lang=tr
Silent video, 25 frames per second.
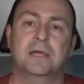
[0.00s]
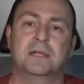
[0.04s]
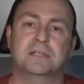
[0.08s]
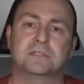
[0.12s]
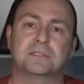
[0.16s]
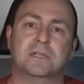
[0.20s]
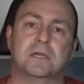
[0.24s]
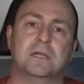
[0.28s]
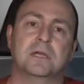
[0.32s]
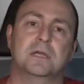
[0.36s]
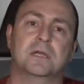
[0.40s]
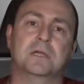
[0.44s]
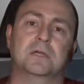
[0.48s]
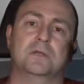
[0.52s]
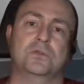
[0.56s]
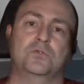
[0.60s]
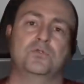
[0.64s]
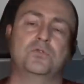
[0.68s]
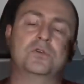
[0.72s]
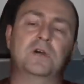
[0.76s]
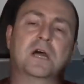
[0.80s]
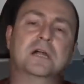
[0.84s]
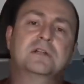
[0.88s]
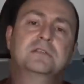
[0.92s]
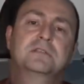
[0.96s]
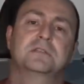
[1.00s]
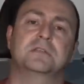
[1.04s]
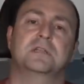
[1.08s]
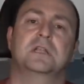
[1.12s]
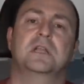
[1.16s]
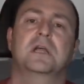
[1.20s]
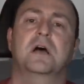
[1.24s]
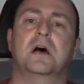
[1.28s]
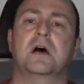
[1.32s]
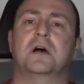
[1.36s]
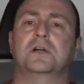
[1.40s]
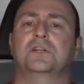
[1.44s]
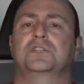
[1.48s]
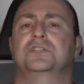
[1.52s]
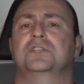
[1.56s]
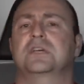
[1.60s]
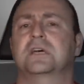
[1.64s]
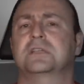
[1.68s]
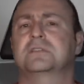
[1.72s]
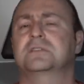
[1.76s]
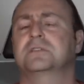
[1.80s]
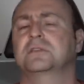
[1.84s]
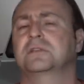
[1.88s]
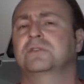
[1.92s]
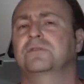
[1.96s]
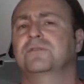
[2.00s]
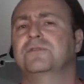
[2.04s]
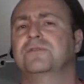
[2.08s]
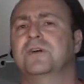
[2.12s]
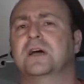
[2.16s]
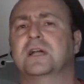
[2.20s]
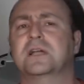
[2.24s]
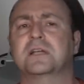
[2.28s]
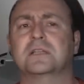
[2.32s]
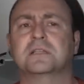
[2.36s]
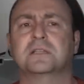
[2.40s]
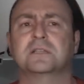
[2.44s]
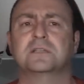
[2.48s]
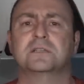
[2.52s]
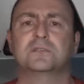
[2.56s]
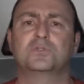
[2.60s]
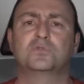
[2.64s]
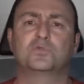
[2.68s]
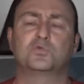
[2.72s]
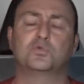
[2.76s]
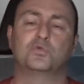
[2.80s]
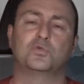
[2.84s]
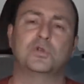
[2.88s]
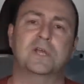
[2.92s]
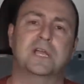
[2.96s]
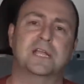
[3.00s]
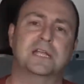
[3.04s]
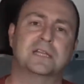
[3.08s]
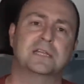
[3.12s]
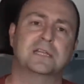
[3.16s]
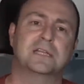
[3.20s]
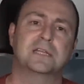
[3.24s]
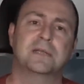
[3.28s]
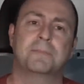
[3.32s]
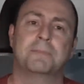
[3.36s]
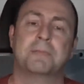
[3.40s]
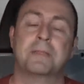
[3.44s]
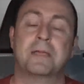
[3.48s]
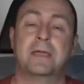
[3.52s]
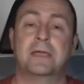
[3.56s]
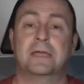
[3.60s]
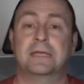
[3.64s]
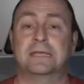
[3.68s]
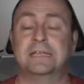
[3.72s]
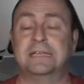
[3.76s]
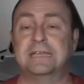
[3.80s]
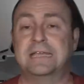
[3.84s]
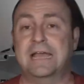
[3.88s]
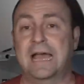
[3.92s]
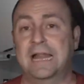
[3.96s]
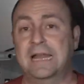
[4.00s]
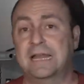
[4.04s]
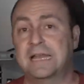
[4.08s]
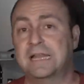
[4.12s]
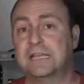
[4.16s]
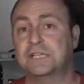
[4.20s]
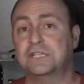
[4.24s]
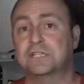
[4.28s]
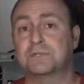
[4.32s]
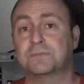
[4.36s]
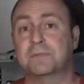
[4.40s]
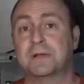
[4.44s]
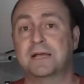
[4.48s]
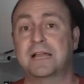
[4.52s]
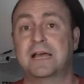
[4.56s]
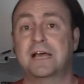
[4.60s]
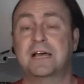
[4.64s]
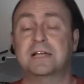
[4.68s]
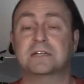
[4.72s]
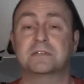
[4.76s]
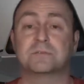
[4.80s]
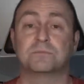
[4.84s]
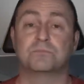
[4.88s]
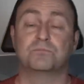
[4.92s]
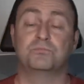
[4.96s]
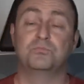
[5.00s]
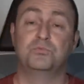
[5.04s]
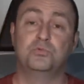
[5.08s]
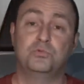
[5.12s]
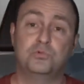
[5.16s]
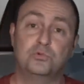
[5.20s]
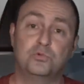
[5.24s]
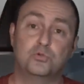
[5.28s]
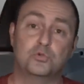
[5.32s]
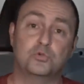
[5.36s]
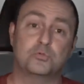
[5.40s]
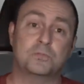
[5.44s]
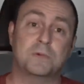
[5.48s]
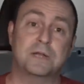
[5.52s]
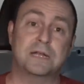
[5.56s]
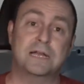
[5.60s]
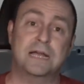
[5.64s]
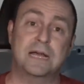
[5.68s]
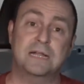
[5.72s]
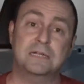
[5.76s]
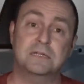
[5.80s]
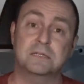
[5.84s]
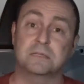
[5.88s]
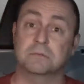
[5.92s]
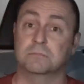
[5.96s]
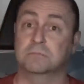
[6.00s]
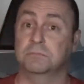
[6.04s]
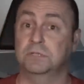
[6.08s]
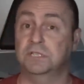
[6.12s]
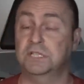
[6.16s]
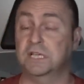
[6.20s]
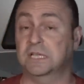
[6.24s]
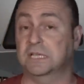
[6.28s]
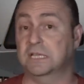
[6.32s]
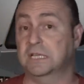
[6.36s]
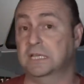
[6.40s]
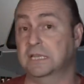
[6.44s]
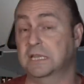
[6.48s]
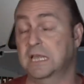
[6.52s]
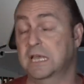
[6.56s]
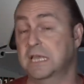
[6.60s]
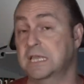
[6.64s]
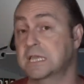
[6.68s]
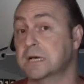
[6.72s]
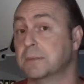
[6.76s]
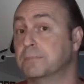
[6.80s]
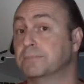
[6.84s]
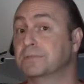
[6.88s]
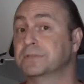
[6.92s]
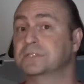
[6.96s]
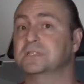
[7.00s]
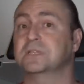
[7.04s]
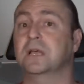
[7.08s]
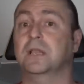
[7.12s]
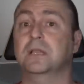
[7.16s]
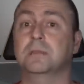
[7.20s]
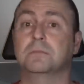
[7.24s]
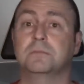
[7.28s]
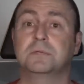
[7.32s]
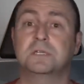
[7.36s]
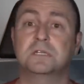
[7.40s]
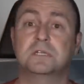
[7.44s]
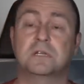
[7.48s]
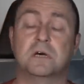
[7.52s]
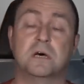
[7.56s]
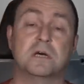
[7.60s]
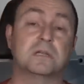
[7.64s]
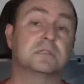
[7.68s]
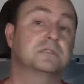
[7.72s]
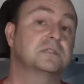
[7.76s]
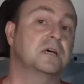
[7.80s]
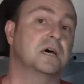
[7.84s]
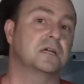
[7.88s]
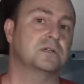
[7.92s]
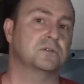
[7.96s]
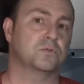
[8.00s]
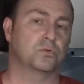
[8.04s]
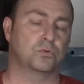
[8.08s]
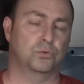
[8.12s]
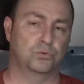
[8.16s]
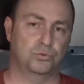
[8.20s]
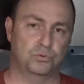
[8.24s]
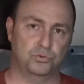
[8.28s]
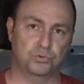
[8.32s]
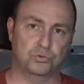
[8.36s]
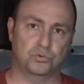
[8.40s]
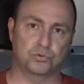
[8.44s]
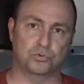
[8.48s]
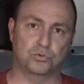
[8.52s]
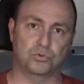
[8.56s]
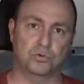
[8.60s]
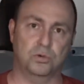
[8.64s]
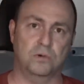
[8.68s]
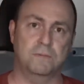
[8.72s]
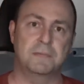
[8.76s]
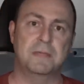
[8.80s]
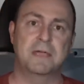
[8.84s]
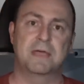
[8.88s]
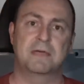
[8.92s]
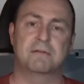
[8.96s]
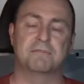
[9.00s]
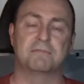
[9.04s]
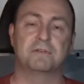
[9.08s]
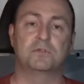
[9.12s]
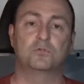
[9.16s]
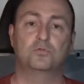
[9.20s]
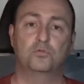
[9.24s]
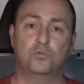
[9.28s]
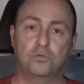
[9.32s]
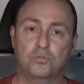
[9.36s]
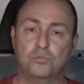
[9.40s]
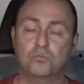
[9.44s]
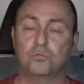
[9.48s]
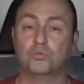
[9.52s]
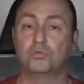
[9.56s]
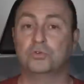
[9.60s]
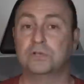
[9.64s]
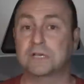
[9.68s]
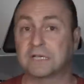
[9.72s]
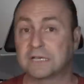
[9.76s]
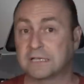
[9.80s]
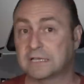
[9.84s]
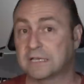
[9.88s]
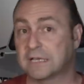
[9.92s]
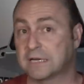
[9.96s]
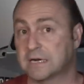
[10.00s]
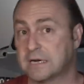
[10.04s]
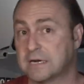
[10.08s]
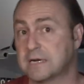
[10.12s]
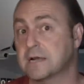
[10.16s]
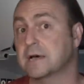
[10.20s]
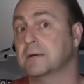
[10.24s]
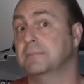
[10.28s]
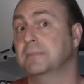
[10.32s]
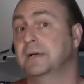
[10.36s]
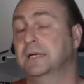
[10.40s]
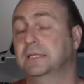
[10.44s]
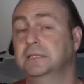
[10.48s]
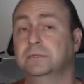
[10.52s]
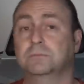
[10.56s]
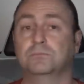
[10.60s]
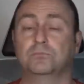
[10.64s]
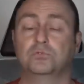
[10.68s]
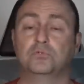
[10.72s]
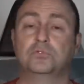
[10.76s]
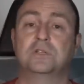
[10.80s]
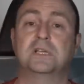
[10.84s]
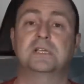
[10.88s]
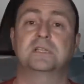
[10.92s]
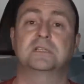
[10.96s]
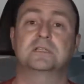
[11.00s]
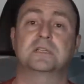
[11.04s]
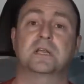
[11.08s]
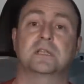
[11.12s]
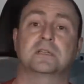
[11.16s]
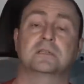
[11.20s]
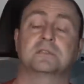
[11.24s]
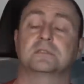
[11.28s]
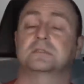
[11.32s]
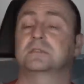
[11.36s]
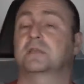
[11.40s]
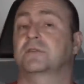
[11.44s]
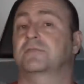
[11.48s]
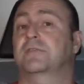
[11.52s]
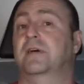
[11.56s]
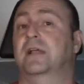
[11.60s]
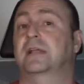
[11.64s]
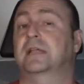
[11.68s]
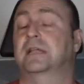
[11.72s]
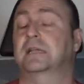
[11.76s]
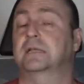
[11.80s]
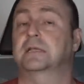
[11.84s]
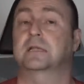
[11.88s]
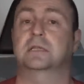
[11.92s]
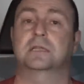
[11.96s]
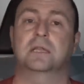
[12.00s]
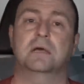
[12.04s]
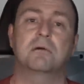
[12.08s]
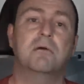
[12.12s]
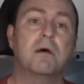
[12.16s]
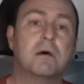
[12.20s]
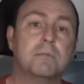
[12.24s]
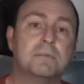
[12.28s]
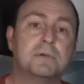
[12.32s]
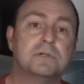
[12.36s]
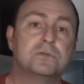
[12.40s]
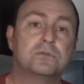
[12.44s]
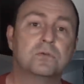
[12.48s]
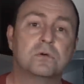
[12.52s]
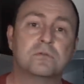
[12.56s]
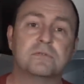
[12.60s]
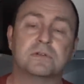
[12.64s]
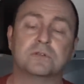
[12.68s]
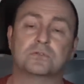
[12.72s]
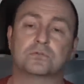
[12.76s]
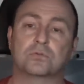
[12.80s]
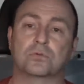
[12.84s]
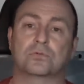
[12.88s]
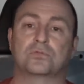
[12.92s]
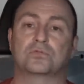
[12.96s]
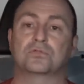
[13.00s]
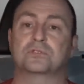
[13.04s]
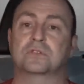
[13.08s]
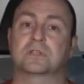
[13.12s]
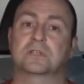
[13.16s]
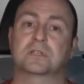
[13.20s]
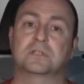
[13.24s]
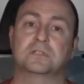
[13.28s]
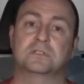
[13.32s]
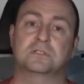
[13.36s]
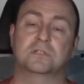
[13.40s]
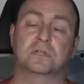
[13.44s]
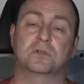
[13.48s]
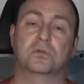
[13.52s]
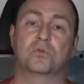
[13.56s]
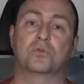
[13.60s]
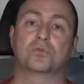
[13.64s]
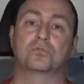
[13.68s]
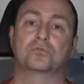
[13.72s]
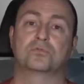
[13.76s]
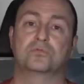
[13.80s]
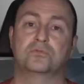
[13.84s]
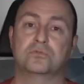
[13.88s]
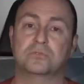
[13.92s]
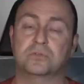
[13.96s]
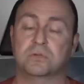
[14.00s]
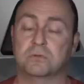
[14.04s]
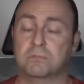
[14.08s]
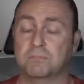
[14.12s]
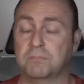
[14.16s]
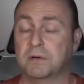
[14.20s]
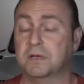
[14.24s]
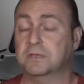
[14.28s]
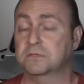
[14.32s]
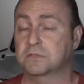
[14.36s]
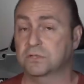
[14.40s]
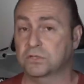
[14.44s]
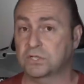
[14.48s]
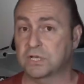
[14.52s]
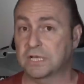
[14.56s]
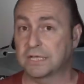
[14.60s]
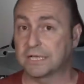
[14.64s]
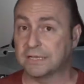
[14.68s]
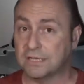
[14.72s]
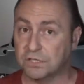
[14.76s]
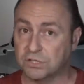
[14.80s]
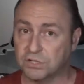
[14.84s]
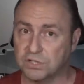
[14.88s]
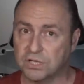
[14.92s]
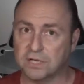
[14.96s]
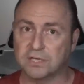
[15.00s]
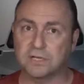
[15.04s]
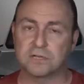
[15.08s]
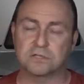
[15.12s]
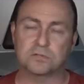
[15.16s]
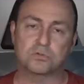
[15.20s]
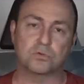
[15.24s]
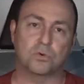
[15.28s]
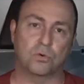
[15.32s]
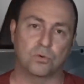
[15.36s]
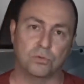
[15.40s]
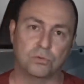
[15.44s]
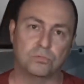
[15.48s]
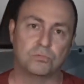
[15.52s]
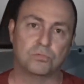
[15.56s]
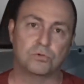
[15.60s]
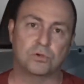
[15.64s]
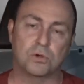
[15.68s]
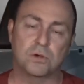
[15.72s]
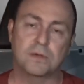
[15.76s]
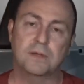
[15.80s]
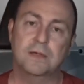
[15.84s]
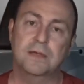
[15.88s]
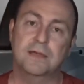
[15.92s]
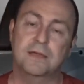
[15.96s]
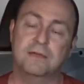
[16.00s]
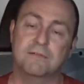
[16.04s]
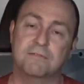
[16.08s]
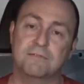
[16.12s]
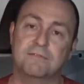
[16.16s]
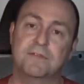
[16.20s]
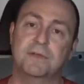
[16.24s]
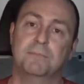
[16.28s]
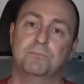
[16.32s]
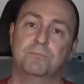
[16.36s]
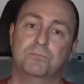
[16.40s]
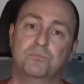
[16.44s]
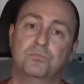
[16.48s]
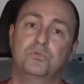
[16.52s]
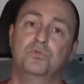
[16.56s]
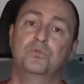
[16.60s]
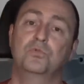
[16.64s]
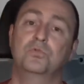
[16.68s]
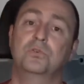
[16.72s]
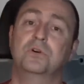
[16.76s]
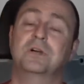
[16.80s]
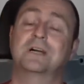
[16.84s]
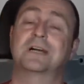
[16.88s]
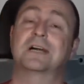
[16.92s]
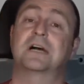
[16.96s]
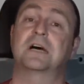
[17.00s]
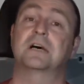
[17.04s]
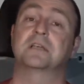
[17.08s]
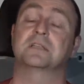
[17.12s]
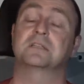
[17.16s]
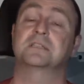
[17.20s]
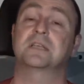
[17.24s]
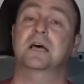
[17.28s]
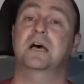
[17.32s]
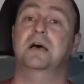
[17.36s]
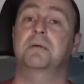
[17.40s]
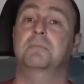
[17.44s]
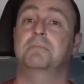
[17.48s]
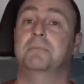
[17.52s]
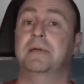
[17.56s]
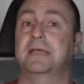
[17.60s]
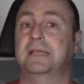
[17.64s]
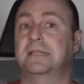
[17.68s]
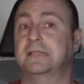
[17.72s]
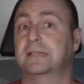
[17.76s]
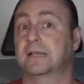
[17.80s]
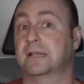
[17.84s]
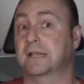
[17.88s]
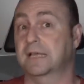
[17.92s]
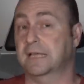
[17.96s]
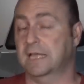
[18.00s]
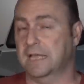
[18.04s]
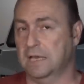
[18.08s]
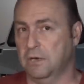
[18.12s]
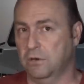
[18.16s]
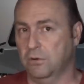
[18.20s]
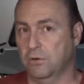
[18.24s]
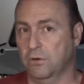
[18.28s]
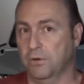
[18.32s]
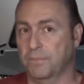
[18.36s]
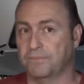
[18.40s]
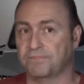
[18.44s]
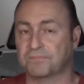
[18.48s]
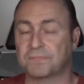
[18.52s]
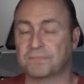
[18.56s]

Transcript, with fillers: İşte yukarısıyla aşağısının farkları, sürekli genleşmeler, büzüşmeler bir şekilde yapısal bir hasar oluşturuyor ve tüm uyarılara rağmen bu denizaltı seferlerine devam ediyor ve sonuçta da işte gördüğünüz gibi bazı şeylerin şakası olmuyor ve bu kaza meydana geliyor.